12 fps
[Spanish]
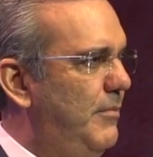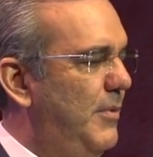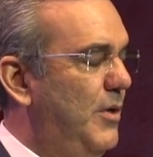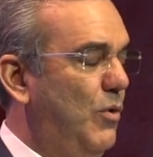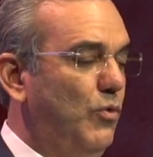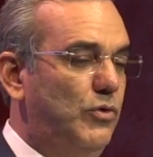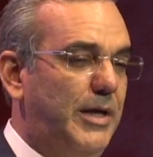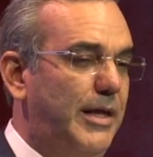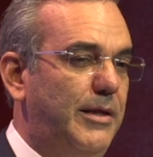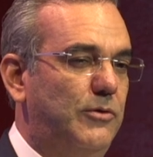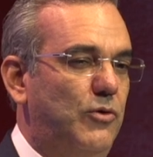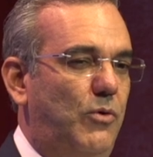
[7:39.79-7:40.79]

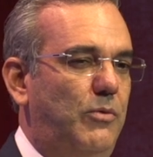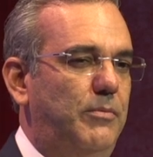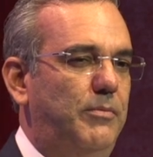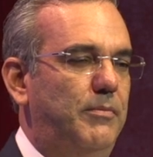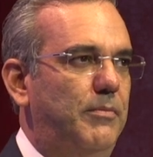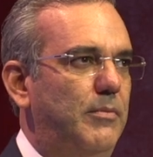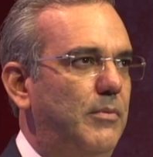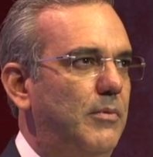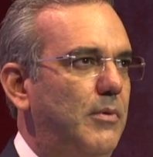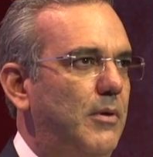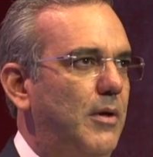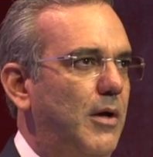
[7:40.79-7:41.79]
Ustedes son
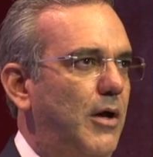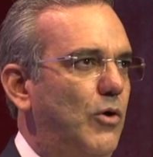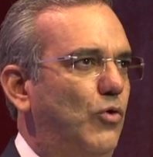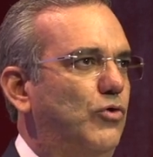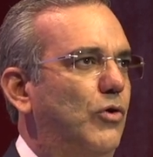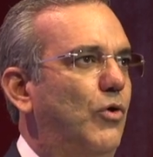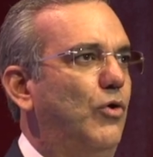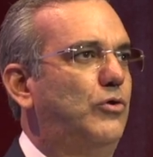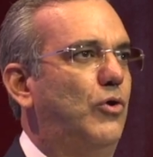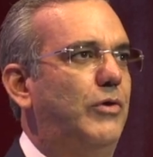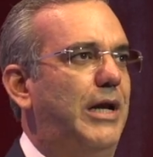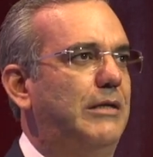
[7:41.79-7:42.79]
los
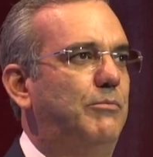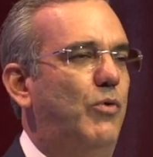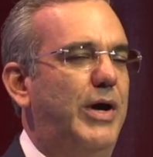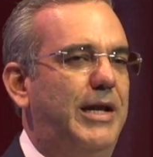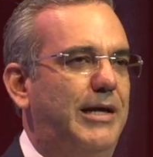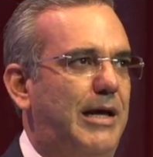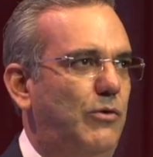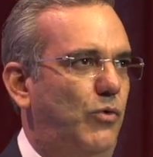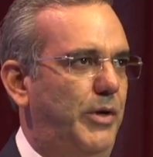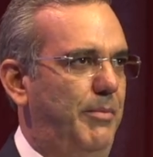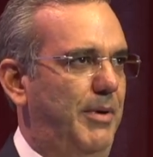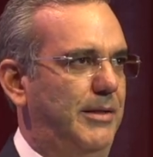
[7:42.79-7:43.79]
rostros de las mujeres
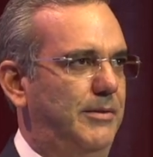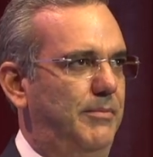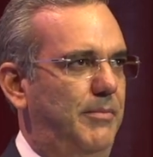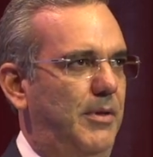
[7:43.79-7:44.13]
anónimas,